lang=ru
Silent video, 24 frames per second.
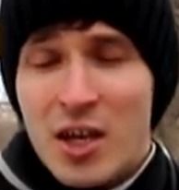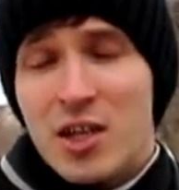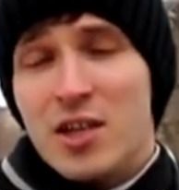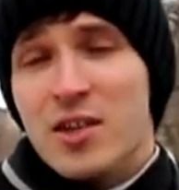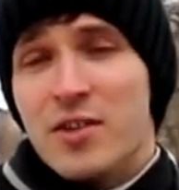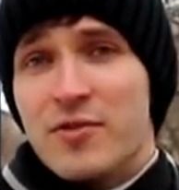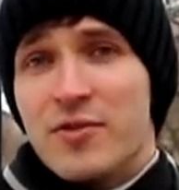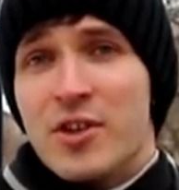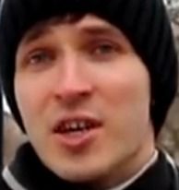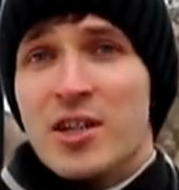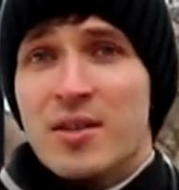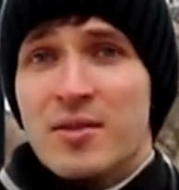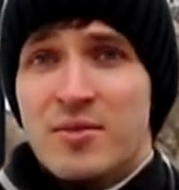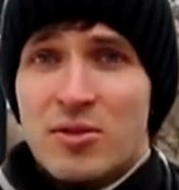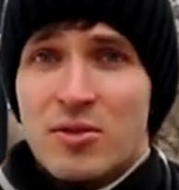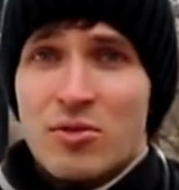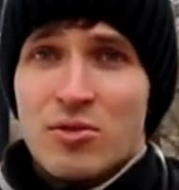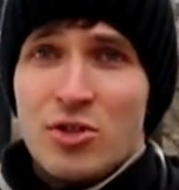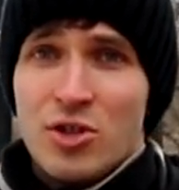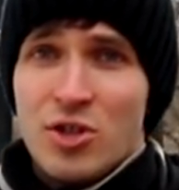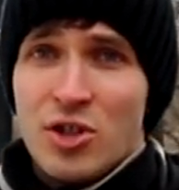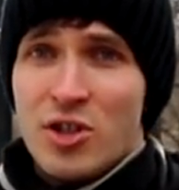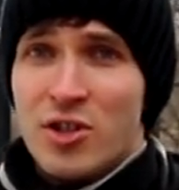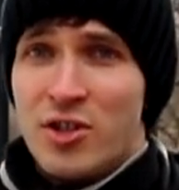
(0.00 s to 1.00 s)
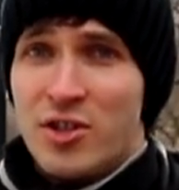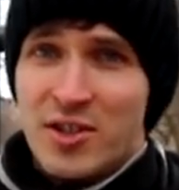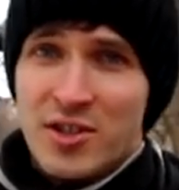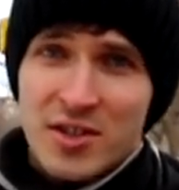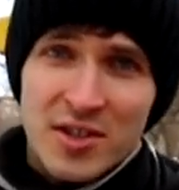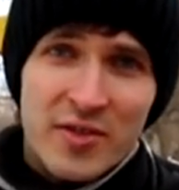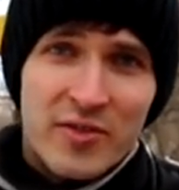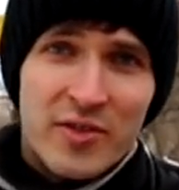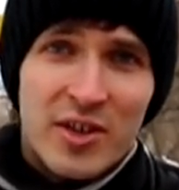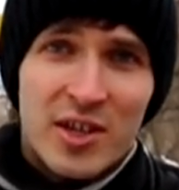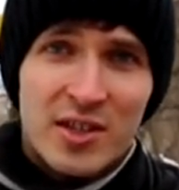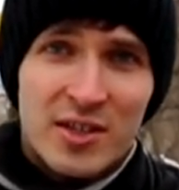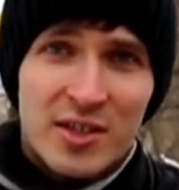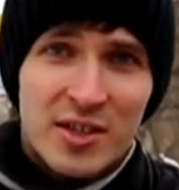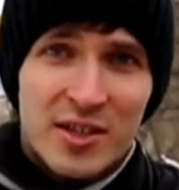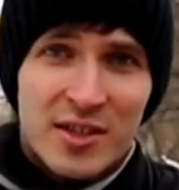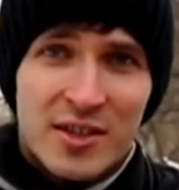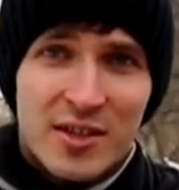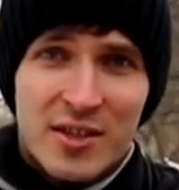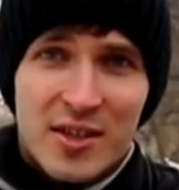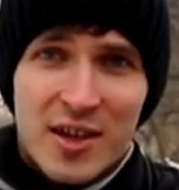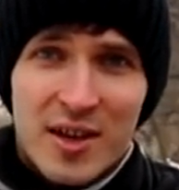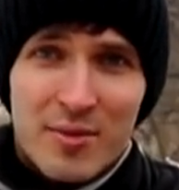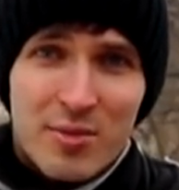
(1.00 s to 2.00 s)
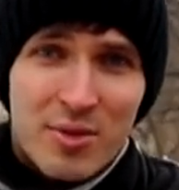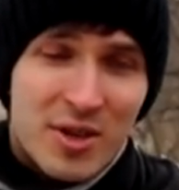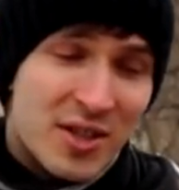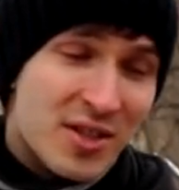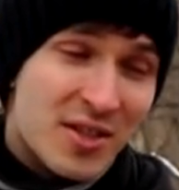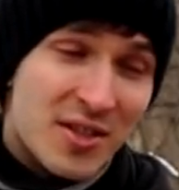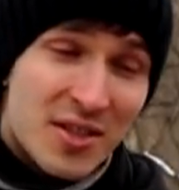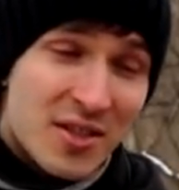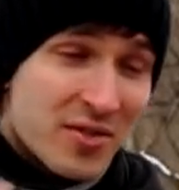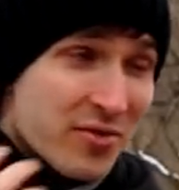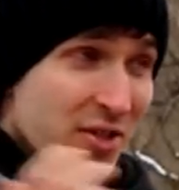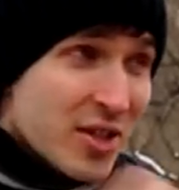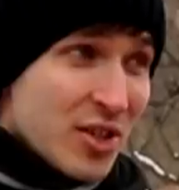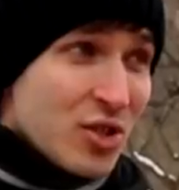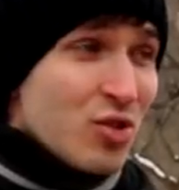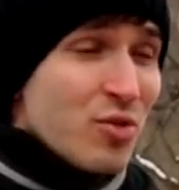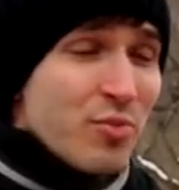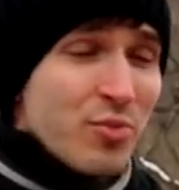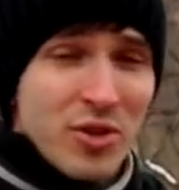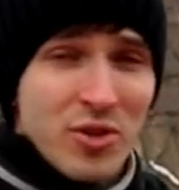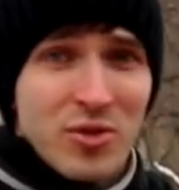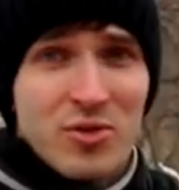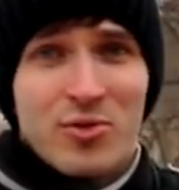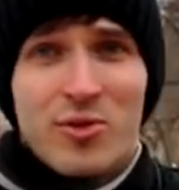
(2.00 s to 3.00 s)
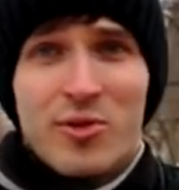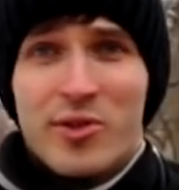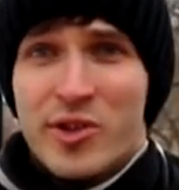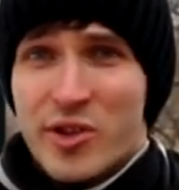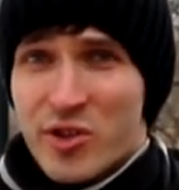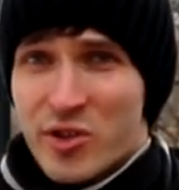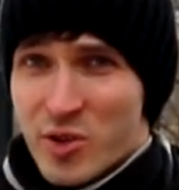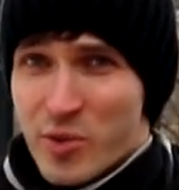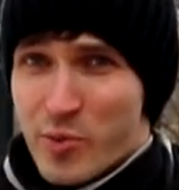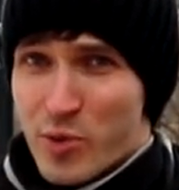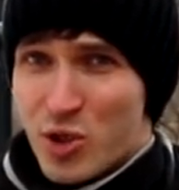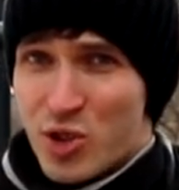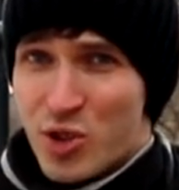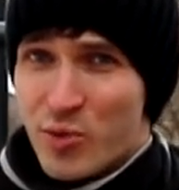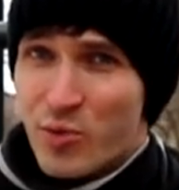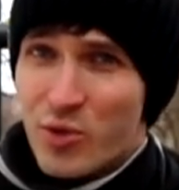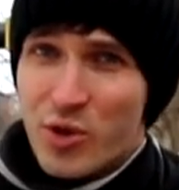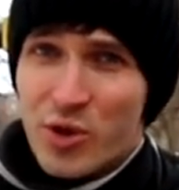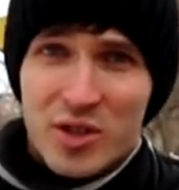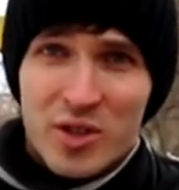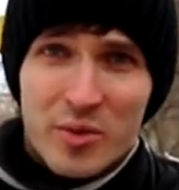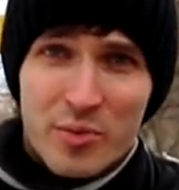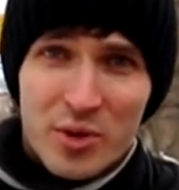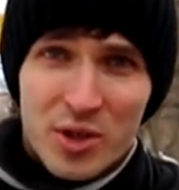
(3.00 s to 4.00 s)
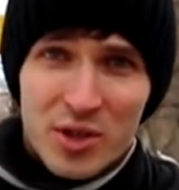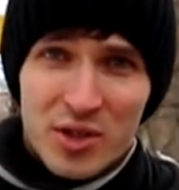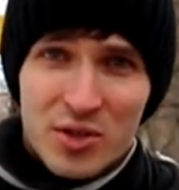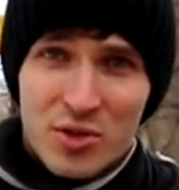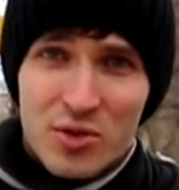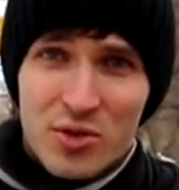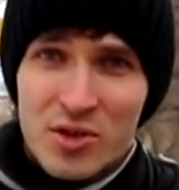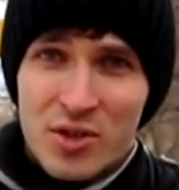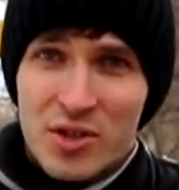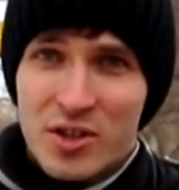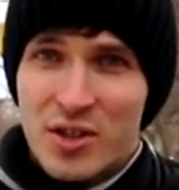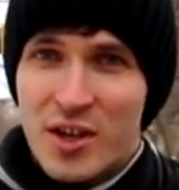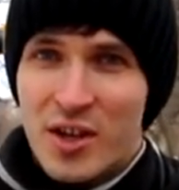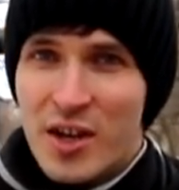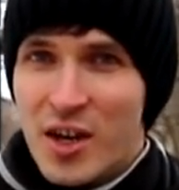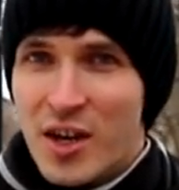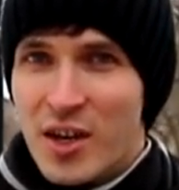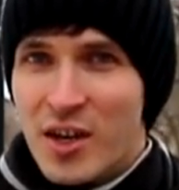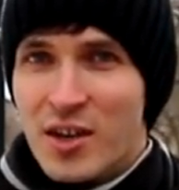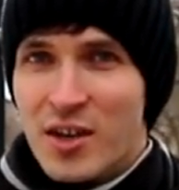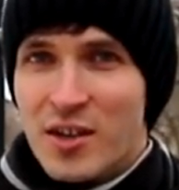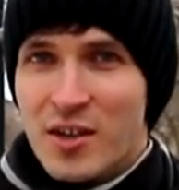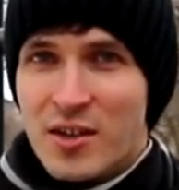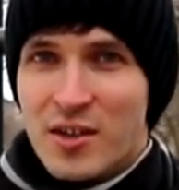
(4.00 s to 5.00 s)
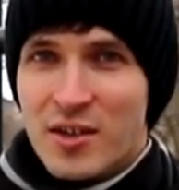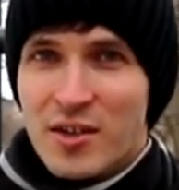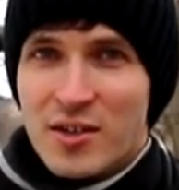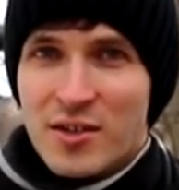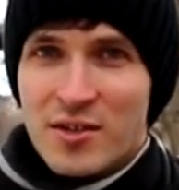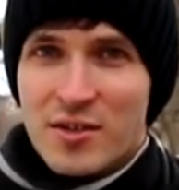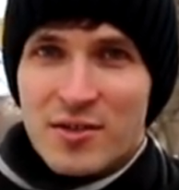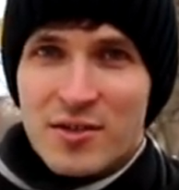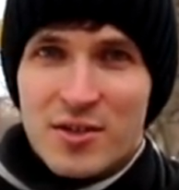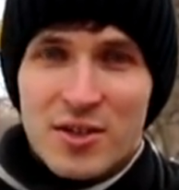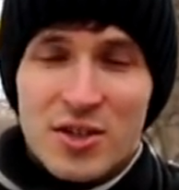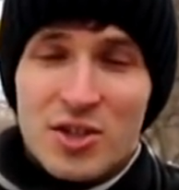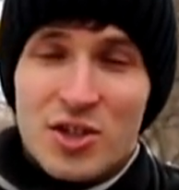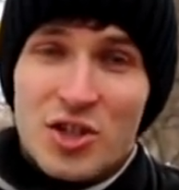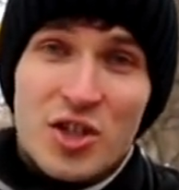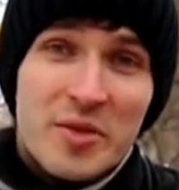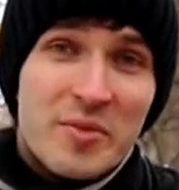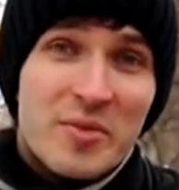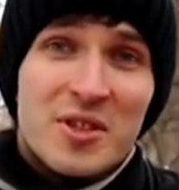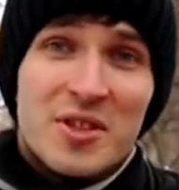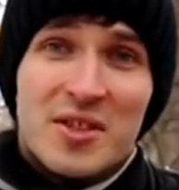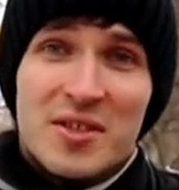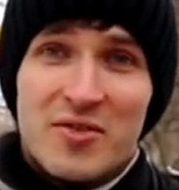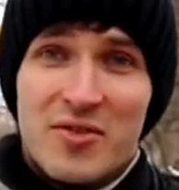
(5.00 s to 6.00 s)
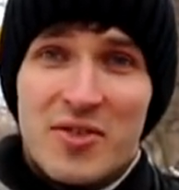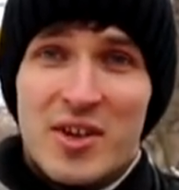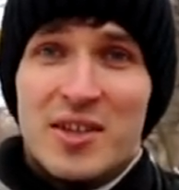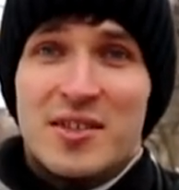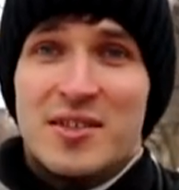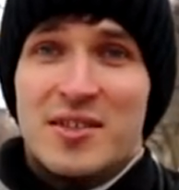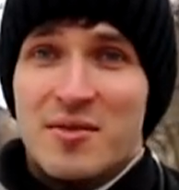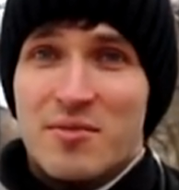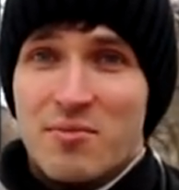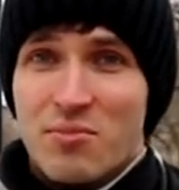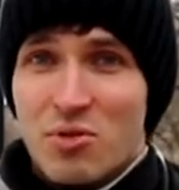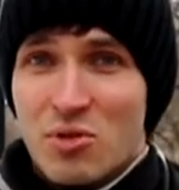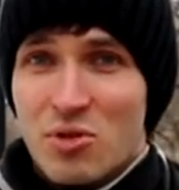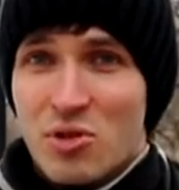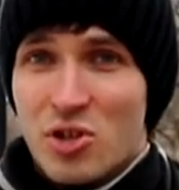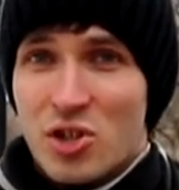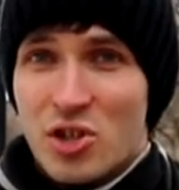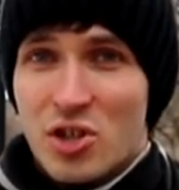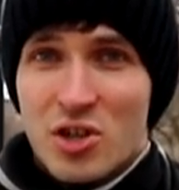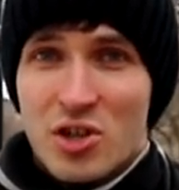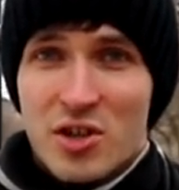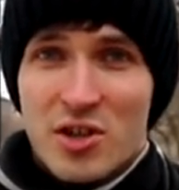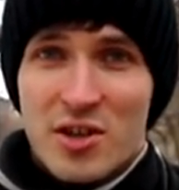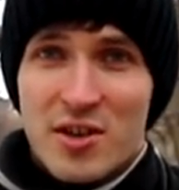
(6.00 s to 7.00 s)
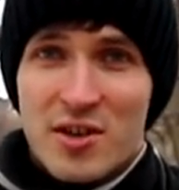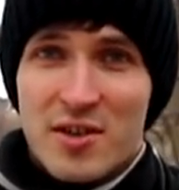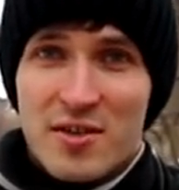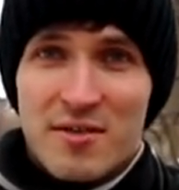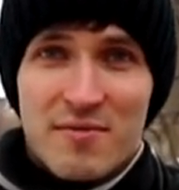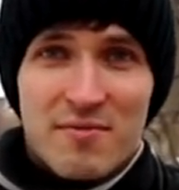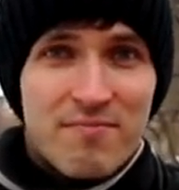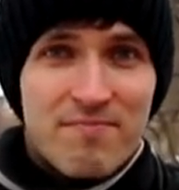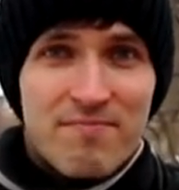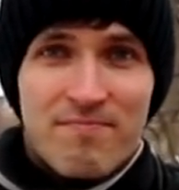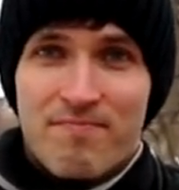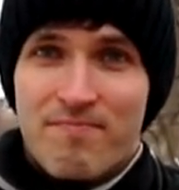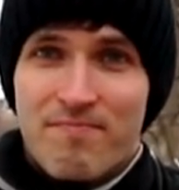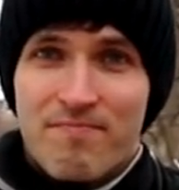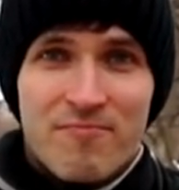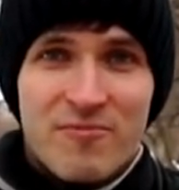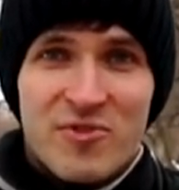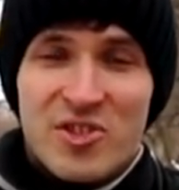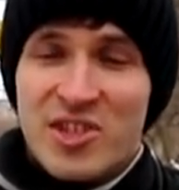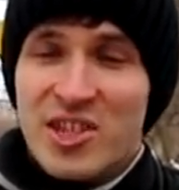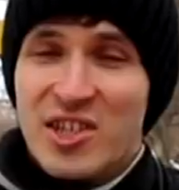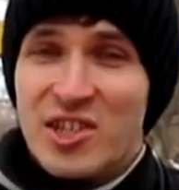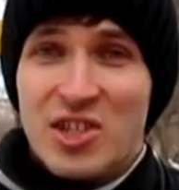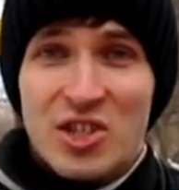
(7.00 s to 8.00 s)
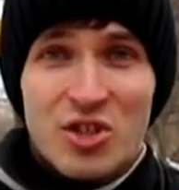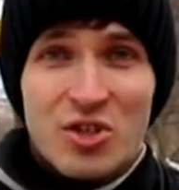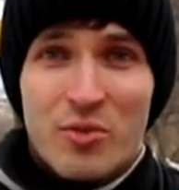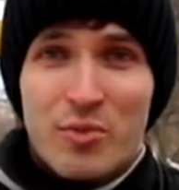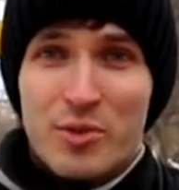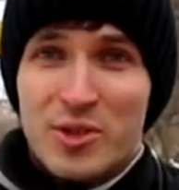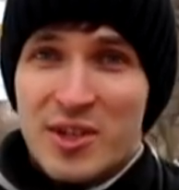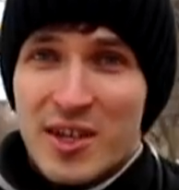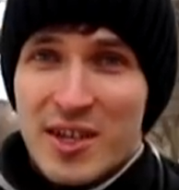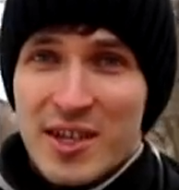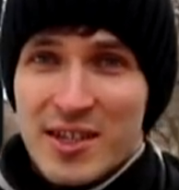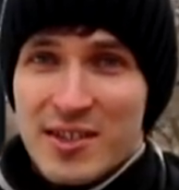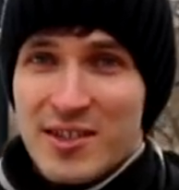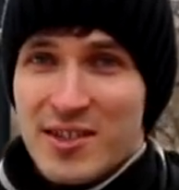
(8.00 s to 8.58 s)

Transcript: И в данном случае единственный вариант – это обратиться к врачу и проконсультироваться, почему это происходит и с чем это связано. Больше здесь ничего подсказать